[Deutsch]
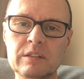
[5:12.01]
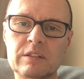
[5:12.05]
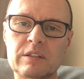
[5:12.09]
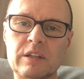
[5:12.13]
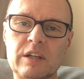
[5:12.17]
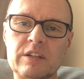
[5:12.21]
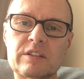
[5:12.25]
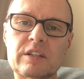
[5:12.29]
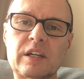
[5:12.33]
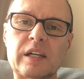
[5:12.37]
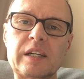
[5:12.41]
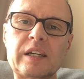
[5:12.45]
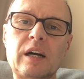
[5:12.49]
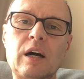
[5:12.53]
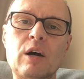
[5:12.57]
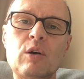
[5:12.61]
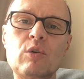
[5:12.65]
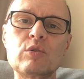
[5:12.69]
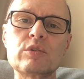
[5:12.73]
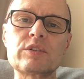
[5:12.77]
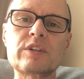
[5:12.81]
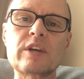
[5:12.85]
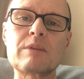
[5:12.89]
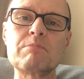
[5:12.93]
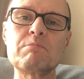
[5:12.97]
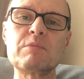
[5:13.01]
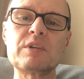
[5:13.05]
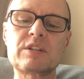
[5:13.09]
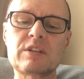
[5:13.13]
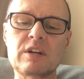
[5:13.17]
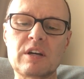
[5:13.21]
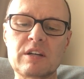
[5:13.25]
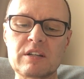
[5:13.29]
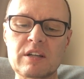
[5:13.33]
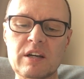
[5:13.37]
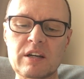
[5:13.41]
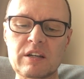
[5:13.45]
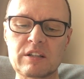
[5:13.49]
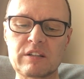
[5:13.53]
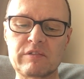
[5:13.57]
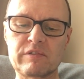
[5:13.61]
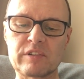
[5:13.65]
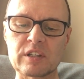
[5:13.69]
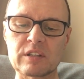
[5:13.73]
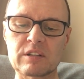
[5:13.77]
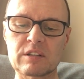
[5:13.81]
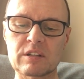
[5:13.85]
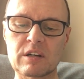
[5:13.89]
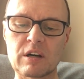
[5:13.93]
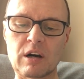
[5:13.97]
Das Grau der Mitternacht
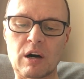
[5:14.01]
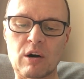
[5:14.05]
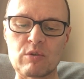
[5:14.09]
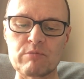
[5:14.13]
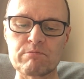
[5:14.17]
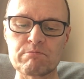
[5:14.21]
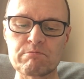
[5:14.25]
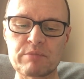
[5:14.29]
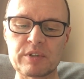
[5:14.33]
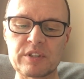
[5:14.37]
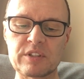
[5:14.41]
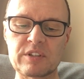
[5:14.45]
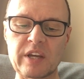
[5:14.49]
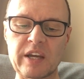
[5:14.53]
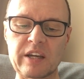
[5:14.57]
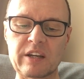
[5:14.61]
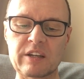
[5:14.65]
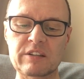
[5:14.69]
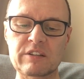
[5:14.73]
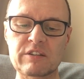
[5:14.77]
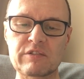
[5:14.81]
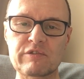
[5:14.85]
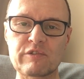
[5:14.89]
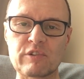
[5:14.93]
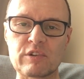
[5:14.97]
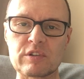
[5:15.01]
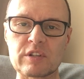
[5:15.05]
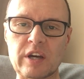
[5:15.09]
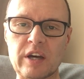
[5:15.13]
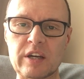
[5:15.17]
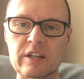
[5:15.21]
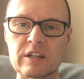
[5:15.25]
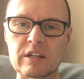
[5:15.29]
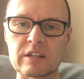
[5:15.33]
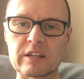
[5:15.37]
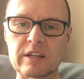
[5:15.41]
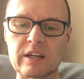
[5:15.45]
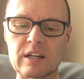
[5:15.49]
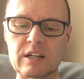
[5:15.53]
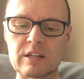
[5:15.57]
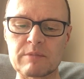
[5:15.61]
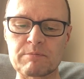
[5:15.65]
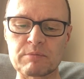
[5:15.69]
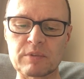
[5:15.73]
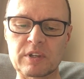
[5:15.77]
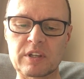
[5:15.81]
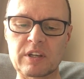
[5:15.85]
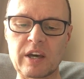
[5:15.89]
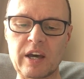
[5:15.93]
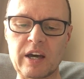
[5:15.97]
wird kaum bedeckt von einer
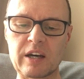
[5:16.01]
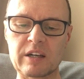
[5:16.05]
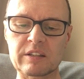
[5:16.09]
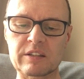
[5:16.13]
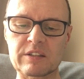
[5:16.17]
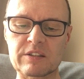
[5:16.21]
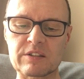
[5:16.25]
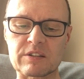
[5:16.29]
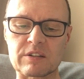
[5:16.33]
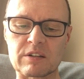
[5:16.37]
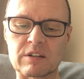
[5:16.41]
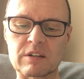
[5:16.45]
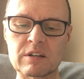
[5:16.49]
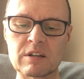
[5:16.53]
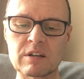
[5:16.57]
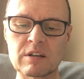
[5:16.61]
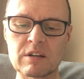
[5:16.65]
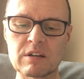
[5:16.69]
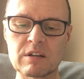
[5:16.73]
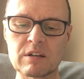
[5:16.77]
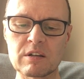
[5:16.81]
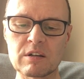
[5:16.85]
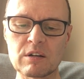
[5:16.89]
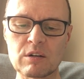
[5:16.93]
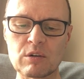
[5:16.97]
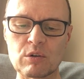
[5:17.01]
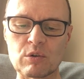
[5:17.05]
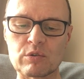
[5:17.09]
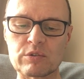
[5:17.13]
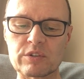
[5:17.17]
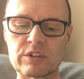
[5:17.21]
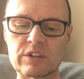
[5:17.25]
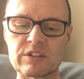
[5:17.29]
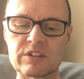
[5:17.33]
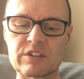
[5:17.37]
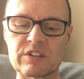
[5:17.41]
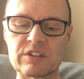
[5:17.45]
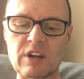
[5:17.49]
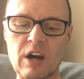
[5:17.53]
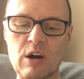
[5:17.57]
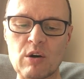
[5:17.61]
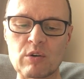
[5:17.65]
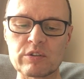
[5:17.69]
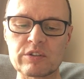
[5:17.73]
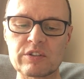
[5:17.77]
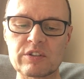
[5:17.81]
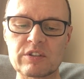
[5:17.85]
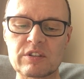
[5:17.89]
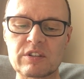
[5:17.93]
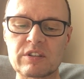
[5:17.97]
gelben Kerze, und es
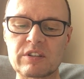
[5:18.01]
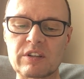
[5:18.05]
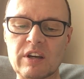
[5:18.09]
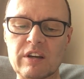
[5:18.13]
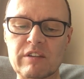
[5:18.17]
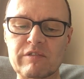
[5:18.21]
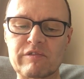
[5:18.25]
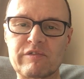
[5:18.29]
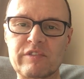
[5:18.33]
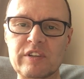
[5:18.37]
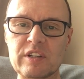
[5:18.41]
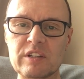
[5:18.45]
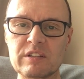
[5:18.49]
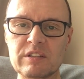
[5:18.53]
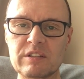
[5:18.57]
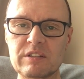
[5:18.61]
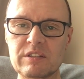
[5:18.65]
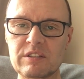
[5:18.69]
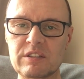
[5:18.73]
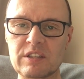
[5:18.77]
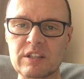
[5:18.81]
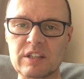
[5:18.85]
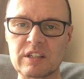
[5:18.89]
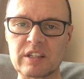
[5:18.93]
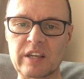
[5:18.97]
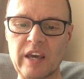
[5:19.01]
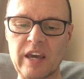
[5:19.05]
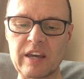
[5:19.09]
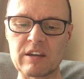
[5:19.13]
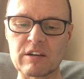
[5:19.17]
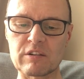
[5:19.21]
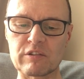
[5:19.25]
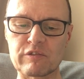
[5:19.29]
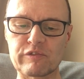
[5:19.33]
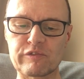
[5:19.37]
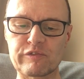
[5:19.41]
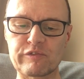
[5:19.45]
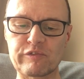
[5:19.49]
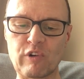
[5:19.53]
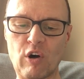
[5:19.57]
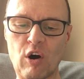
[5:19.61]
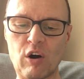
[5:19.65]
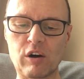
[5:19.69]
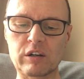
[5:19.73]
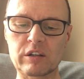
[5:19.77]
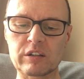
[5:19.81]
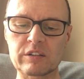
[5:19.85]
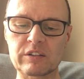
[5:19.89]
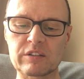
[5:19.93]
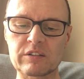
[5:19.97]
saust der Wind die Gänge
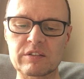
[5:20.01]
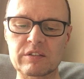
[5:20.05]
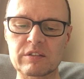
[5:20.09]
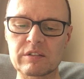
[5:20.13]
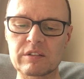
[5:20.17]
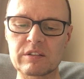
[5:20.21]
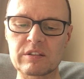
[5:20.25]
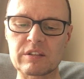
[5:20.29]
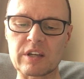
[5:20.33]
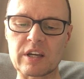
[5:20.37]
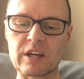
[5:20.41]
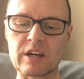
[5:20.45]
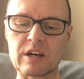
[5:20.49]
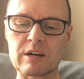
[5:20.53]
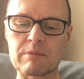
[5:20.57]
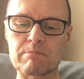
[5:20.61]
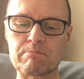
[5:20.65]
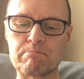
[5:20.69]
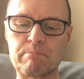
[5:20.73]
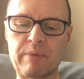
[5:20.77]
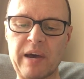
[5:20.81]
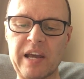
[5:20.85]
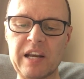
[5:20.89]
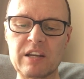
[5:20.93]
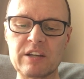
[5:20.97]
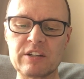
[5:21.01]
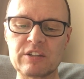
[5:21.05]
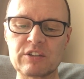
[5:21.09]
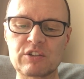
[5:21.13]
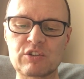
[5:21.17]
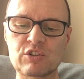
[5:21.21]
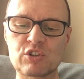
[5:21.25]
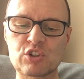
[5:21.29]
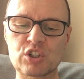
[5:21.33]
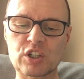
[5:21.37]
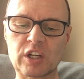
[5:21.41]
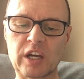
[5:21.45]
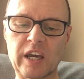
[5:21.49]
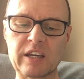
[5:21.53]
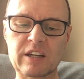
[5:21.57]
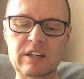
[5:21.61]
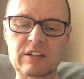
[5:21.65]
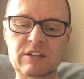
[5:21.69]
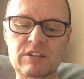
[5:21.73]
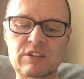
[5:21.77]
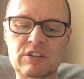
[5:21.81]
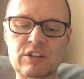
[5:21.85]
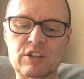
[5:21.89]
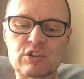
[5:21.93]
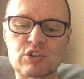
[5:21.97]
fort, der bellend
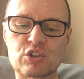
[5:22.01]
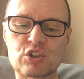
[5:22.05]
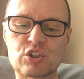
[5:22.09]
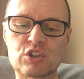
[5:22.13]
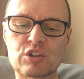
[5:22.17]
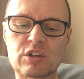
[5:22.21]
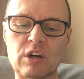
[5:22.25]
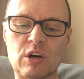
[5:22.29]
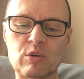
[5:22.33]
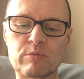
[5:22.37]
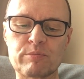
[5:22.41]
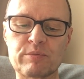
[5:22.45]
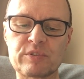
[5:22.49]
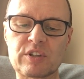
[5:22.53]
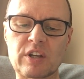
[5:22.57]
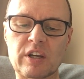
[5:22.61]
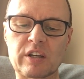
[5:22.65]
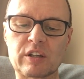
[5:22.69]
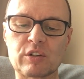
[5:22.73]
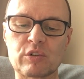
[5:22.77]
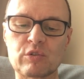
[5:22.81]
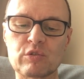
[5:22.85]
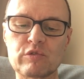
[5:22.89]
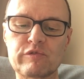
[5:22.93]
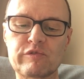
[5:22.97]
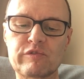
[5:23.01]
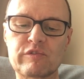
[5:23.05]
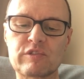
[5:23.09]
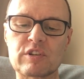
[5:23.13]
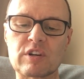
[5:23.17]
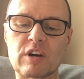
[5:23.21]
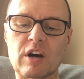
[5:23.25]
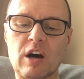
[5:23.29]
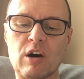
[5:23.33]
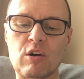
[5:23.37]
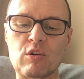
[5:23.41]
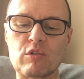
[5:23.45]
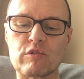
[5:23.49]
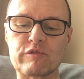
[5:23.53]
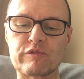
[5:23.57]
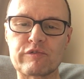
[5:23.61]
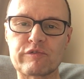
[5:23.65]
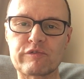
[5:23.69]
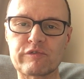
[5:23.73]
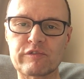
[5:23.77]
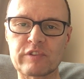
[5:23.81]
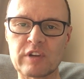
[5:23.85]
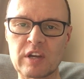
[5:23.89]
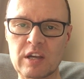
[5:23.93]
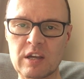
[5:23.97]
schreckt den Staub der Grüfte
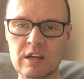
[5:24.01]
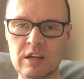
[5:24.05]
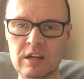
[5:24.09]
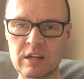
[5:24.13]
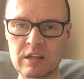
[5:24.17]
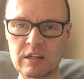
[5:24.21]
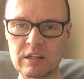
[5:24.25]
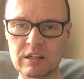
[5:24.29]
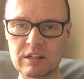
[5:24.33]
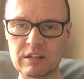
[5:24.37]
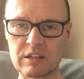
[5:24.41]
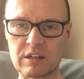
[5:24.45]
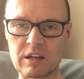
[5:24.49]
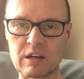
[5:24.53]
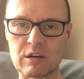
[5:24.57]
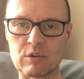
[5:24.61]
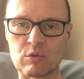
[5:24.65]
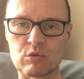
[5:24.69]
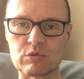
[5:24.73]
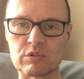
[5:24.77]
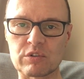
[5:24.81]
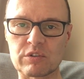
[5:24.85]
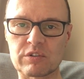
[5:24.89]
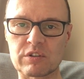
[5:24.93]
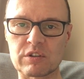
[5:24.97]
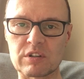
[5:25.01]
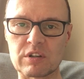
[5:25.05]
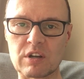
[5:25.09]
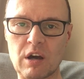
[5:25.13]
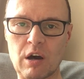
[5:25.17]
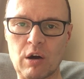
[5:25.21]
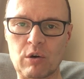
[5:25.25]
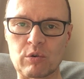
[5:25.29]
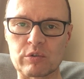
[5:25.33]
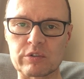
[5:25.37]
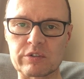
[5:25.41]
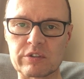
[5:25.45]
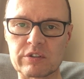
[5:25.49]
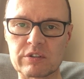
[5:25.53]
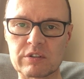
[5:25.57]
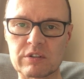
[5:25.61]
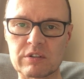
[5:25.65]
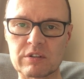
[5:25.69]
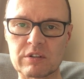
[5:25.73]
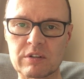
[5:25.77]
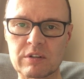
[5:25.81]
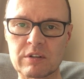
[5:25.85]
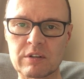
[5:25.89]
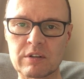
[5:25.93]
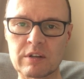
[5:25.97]
auf, der unten
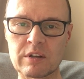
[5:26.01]
haust.